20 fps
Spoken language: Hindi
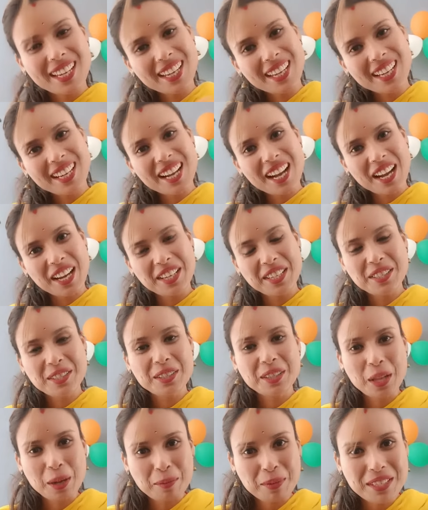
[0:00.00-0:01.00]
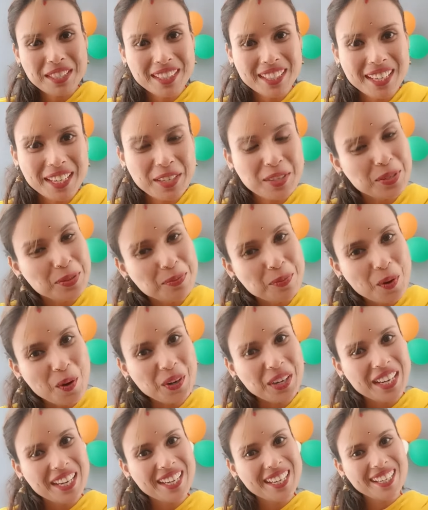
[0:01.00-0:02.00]
गाइस नमस्ते गुड
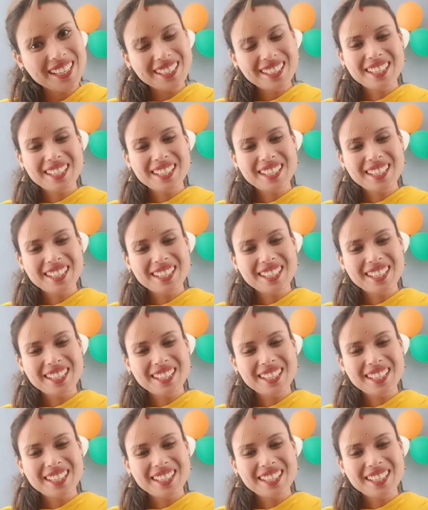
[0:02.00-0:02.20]
मॉर्निंग